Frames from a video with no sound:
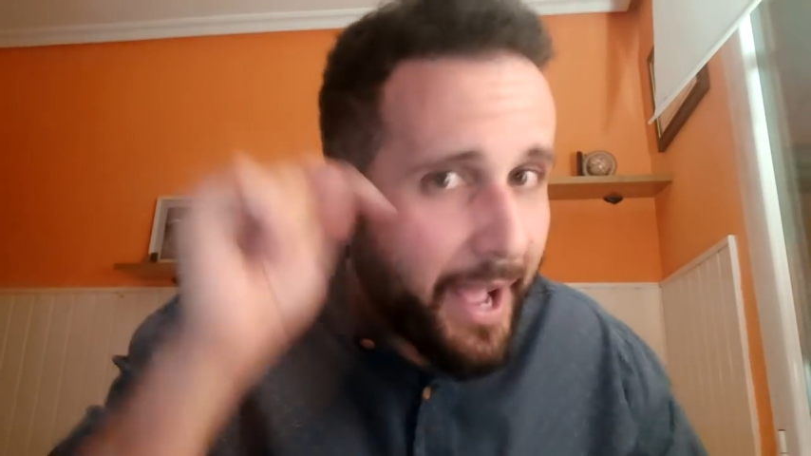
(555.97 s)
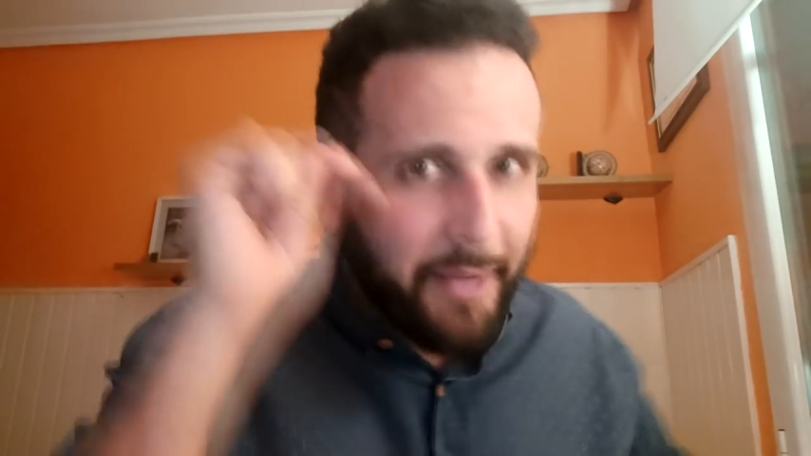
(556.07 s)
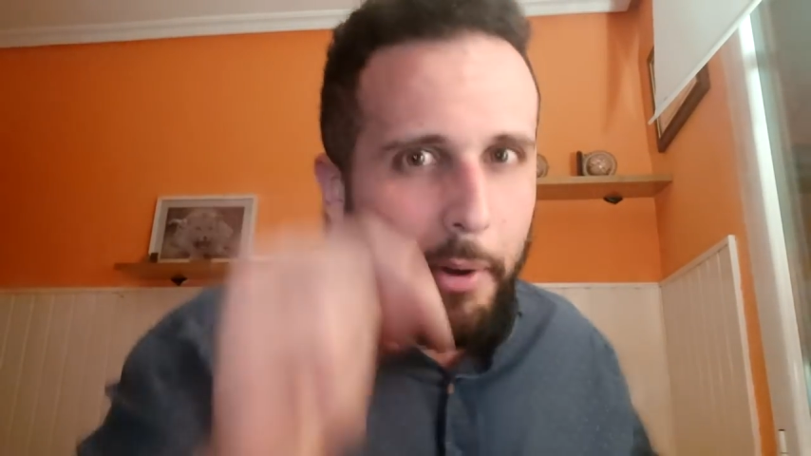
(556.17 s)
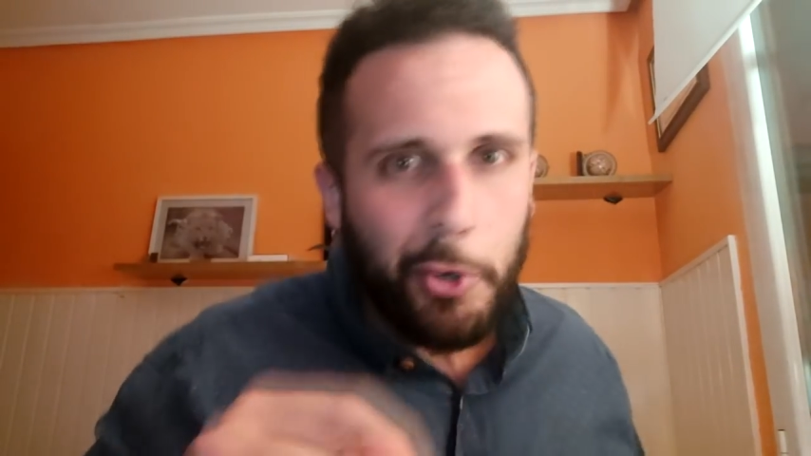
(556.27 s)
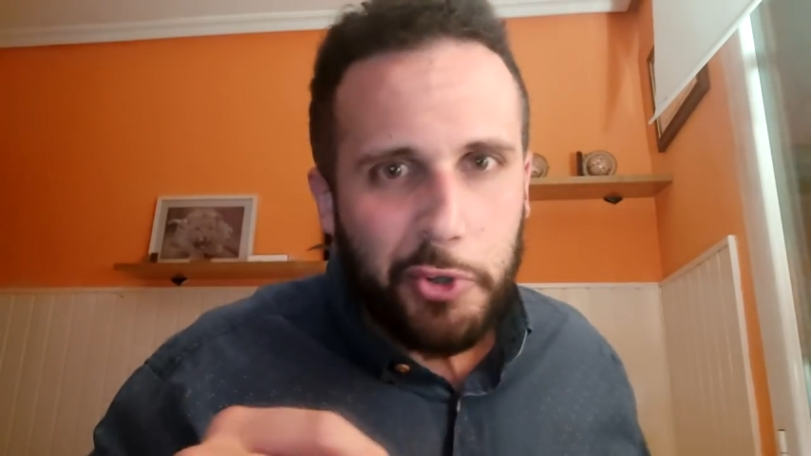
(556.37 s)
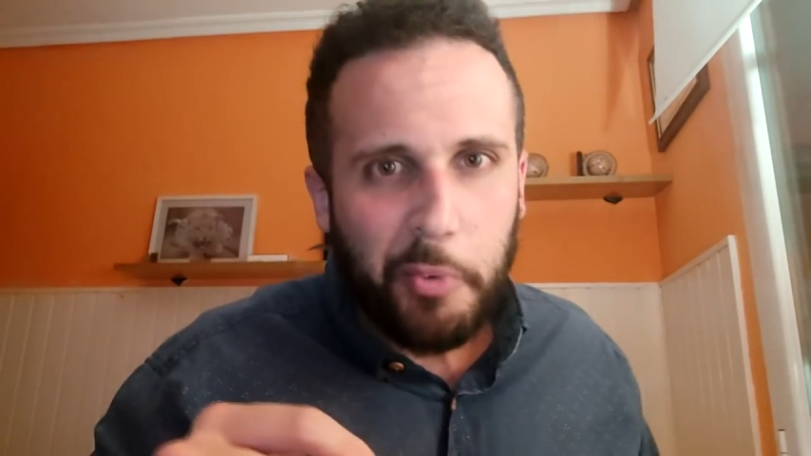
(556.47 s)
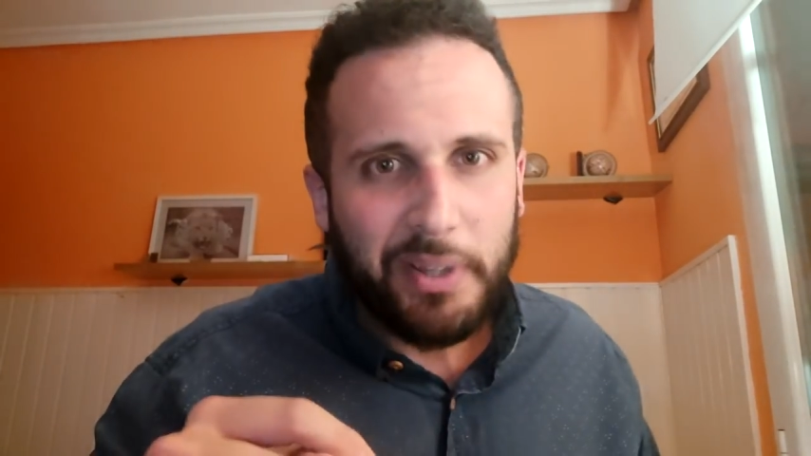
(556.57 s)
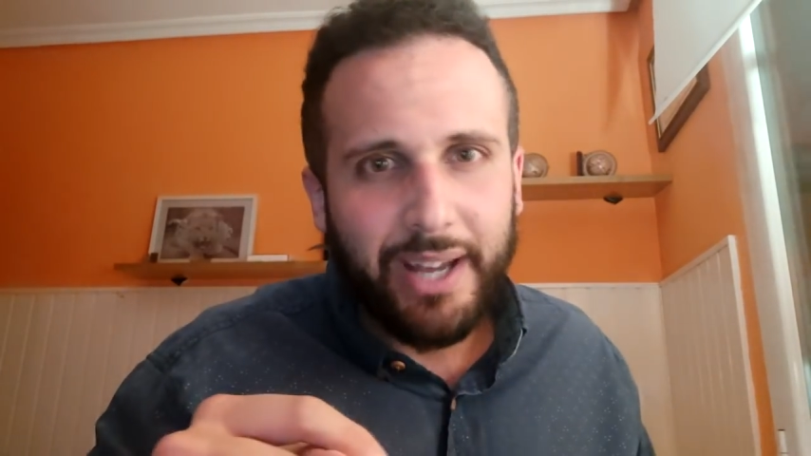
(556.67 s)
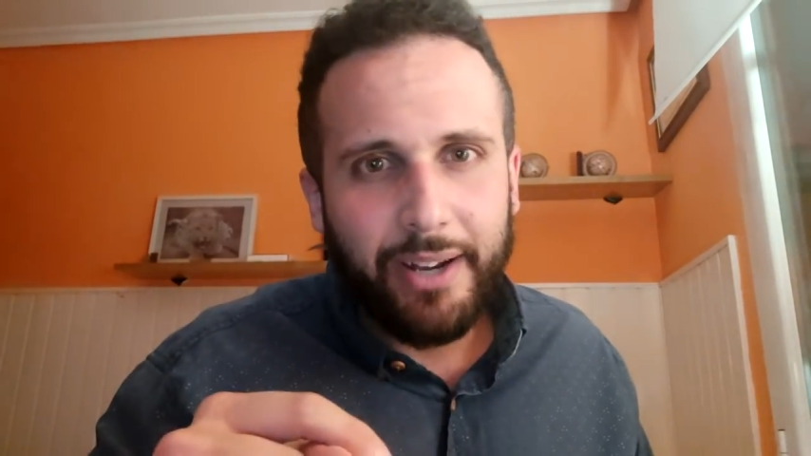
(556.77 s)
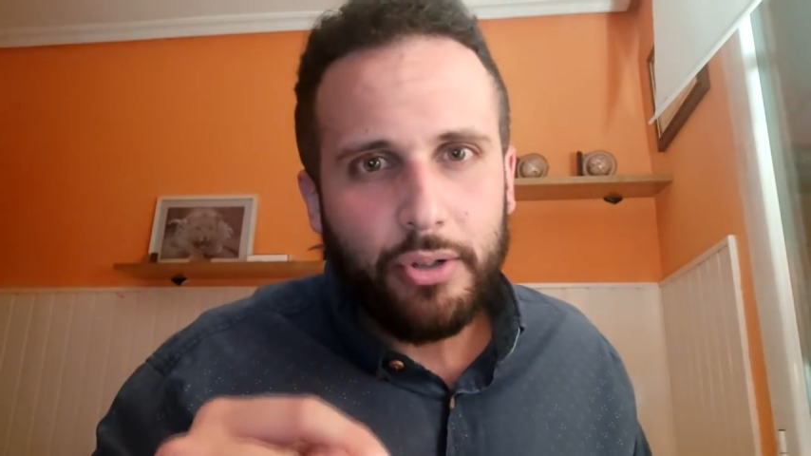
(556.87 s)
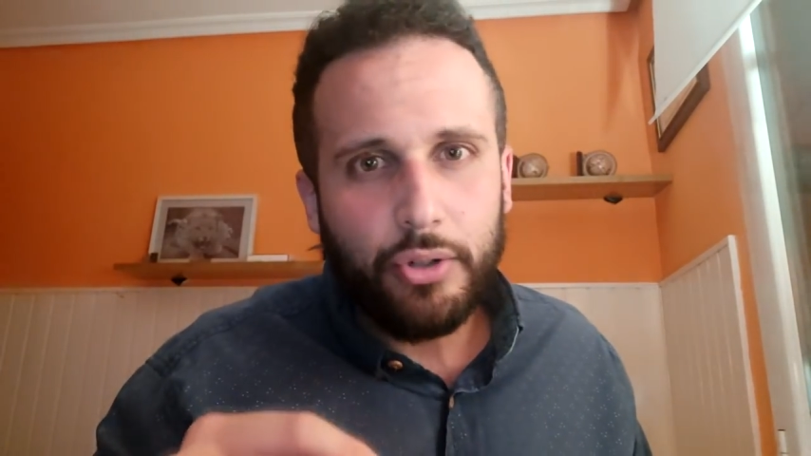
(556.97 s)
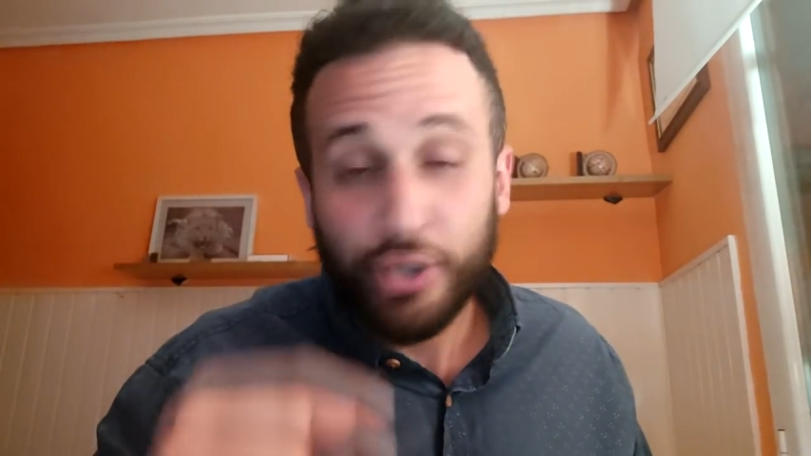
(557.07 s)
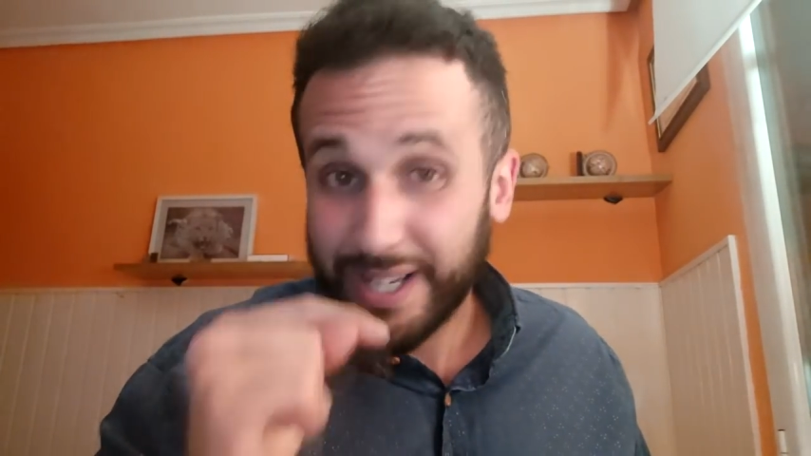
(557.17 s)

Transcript: aquí abajo en los comentarios los